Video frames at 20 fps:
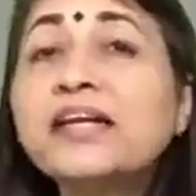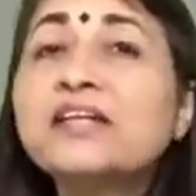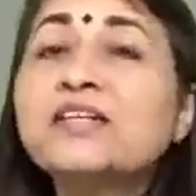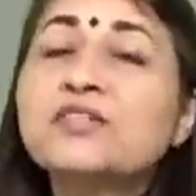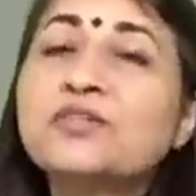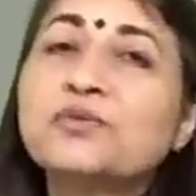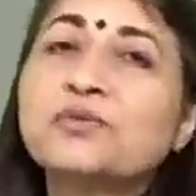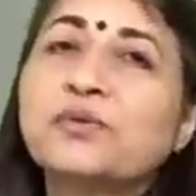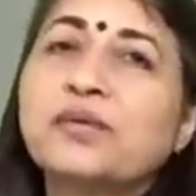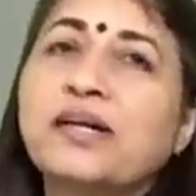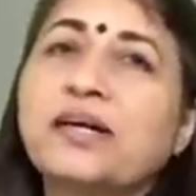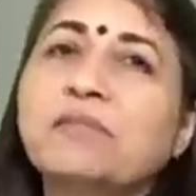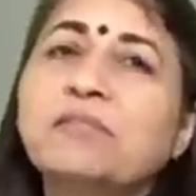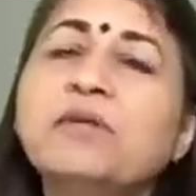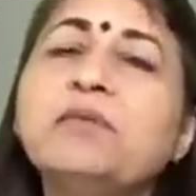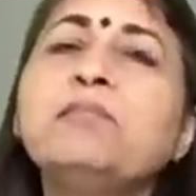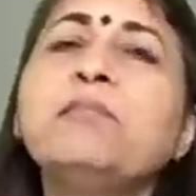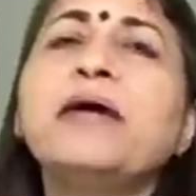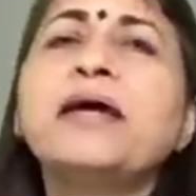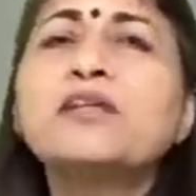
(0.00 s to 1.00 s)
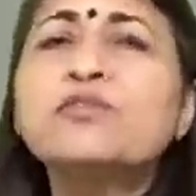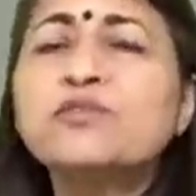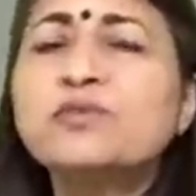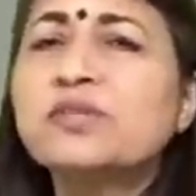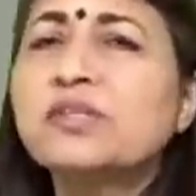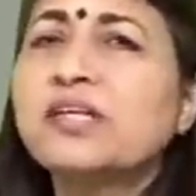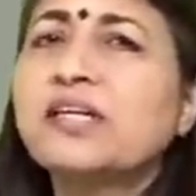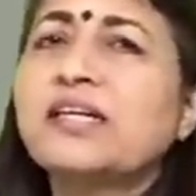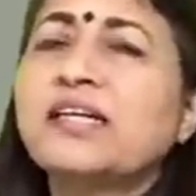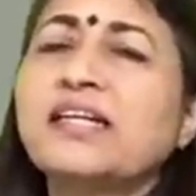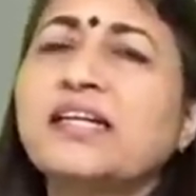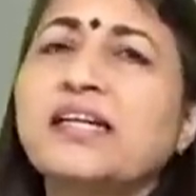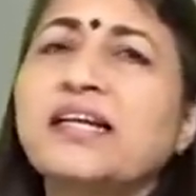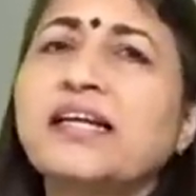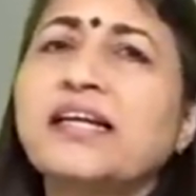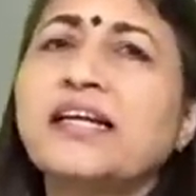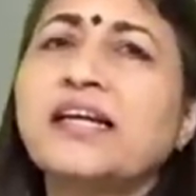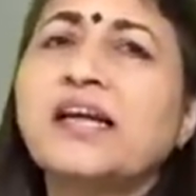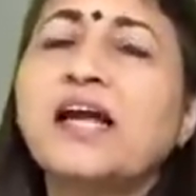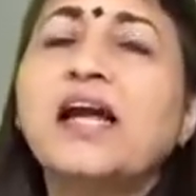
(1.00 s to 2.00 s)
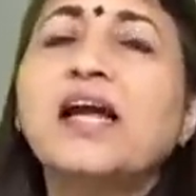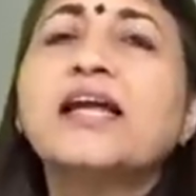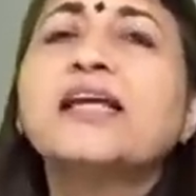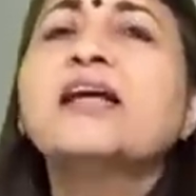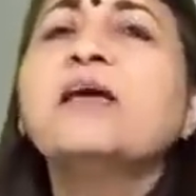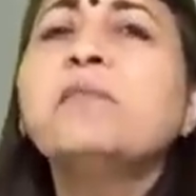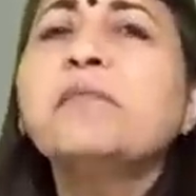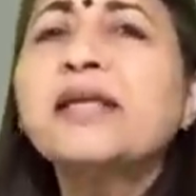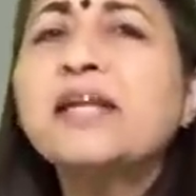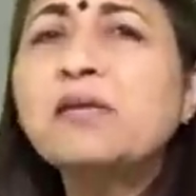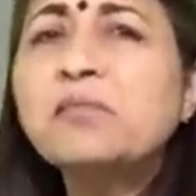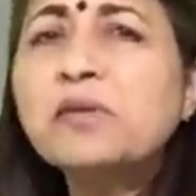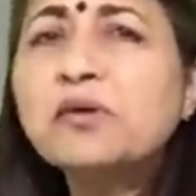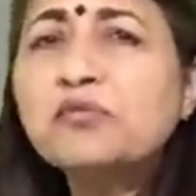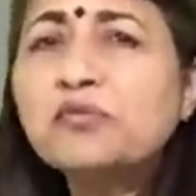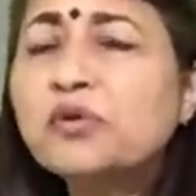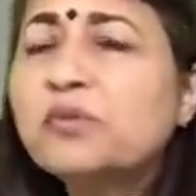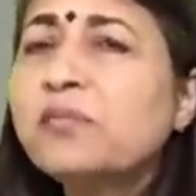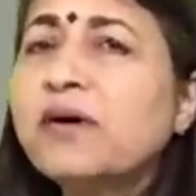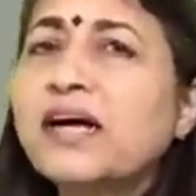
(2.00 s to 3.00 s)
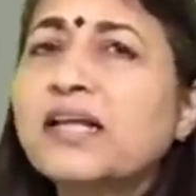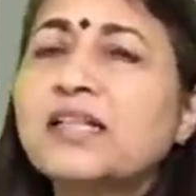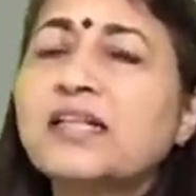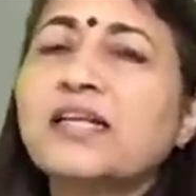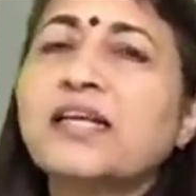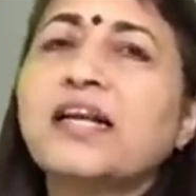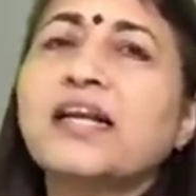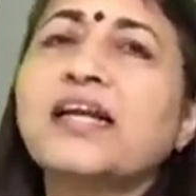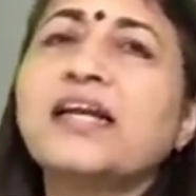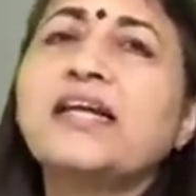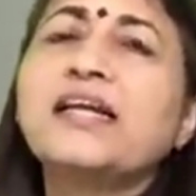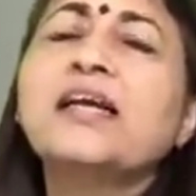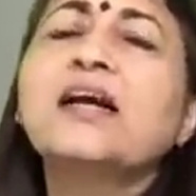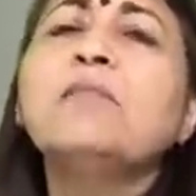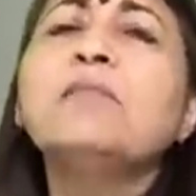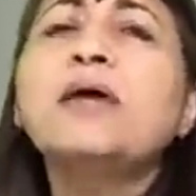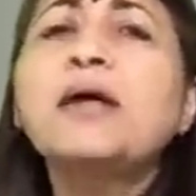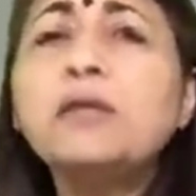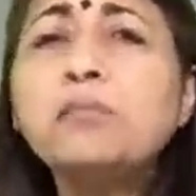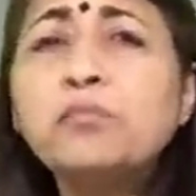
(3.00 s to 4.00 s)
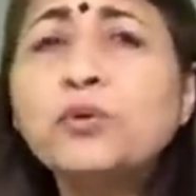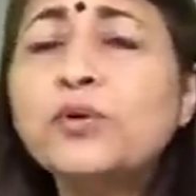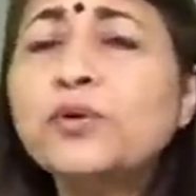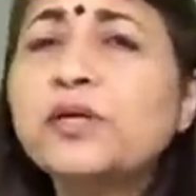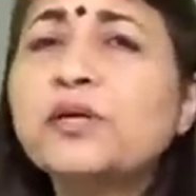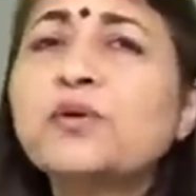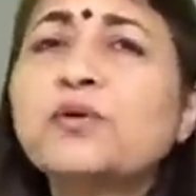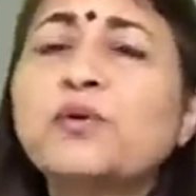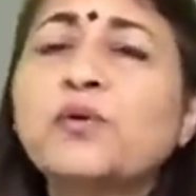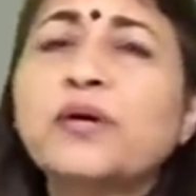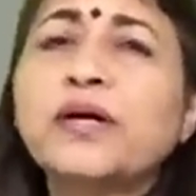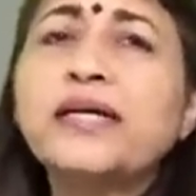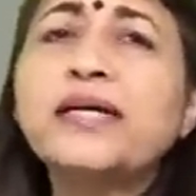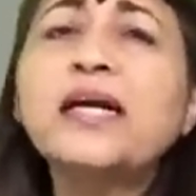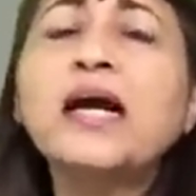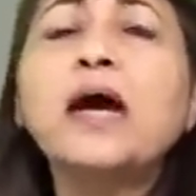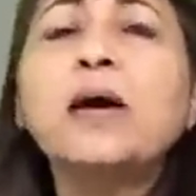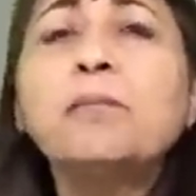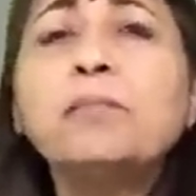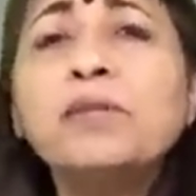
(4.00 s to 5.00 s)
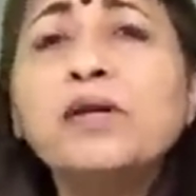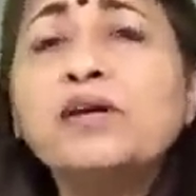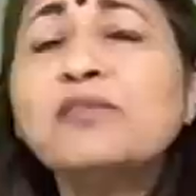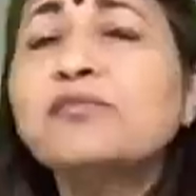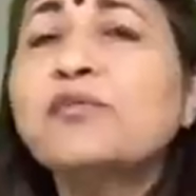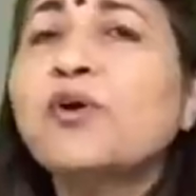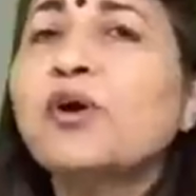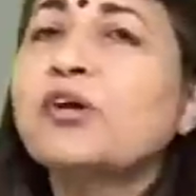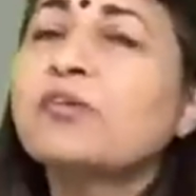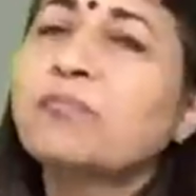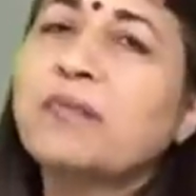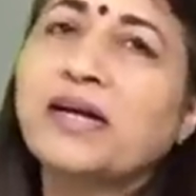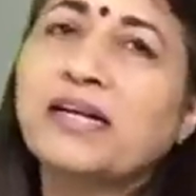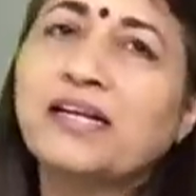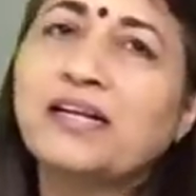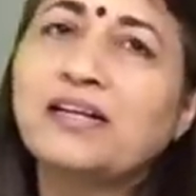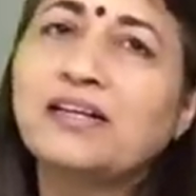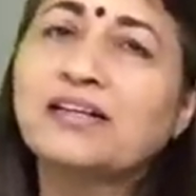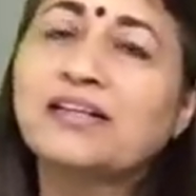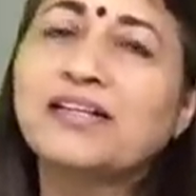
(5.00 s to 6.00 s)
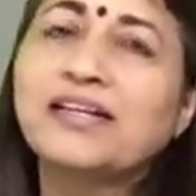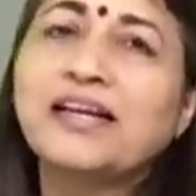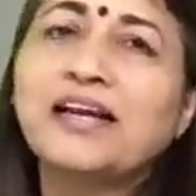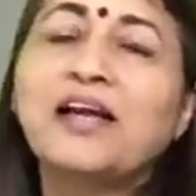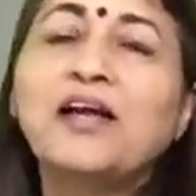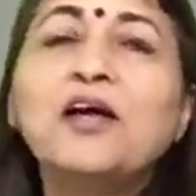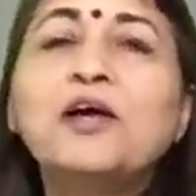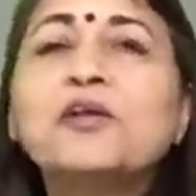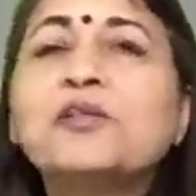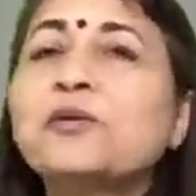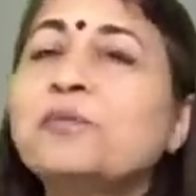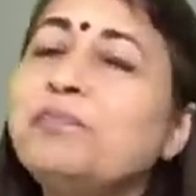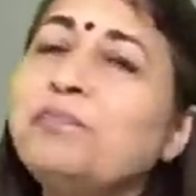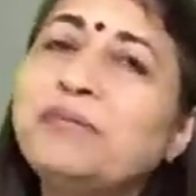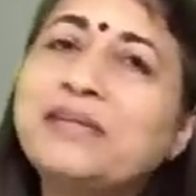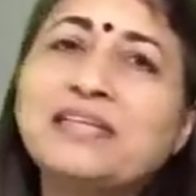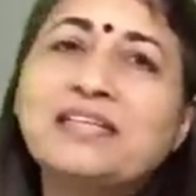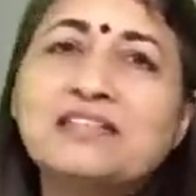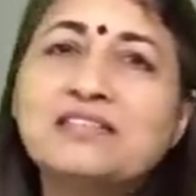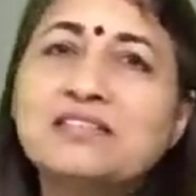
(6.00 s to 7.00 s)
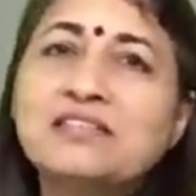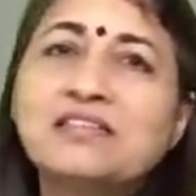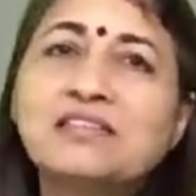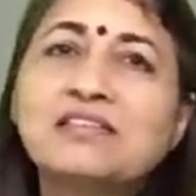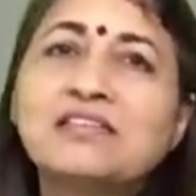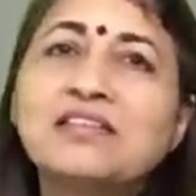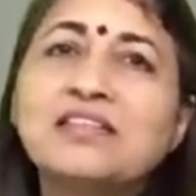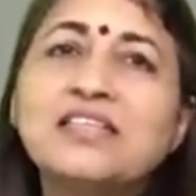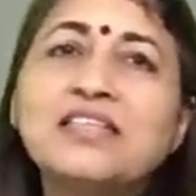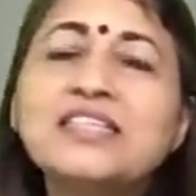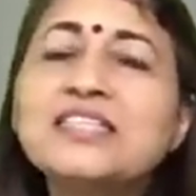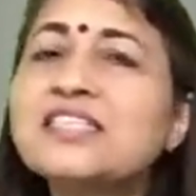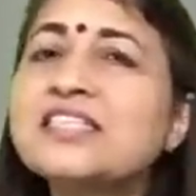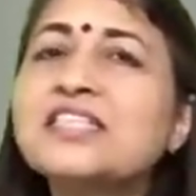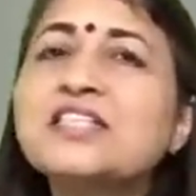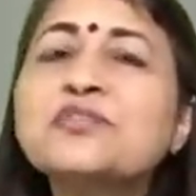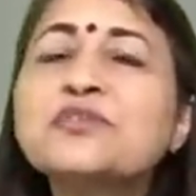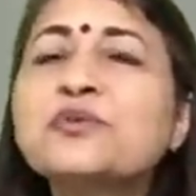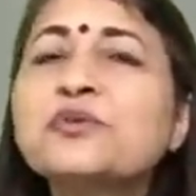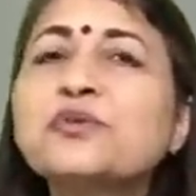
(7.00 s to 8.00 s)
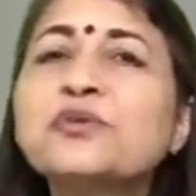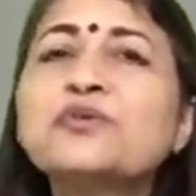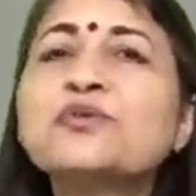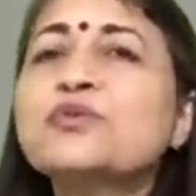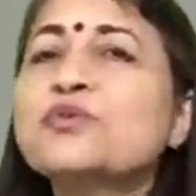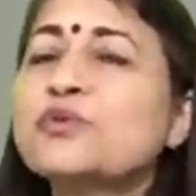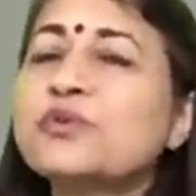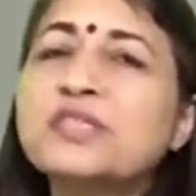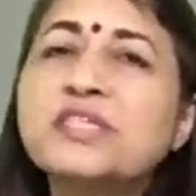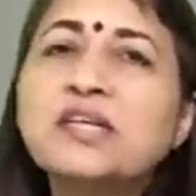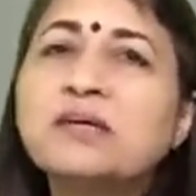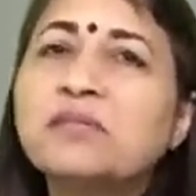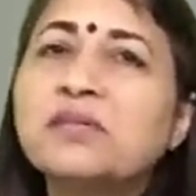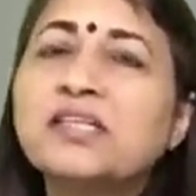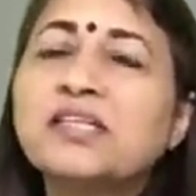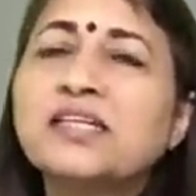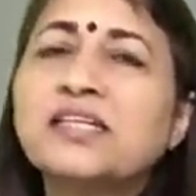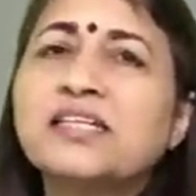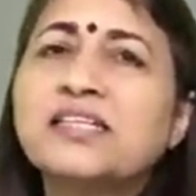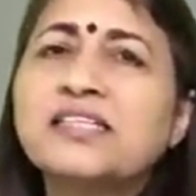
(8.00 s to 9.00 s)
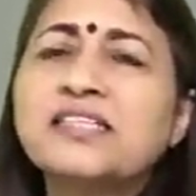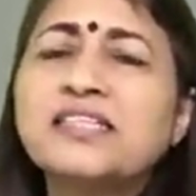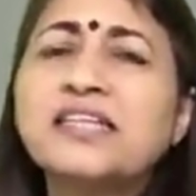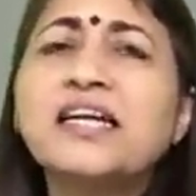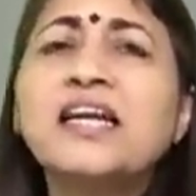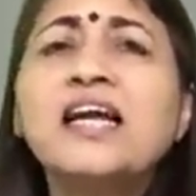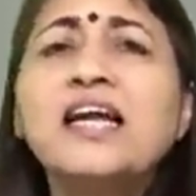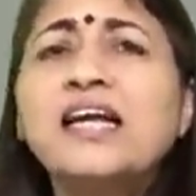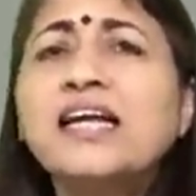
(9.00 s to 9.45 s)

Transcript: ही कसूर है अभी मैं सुंदर नहीं रही या मेरे में वो बात नहीं रही या मैं बोरिंग हो गई अपना फॉल्ट मानने लगती हैं तो प्लीज़ इस चीज को तो सोचना बंद कर दीजिए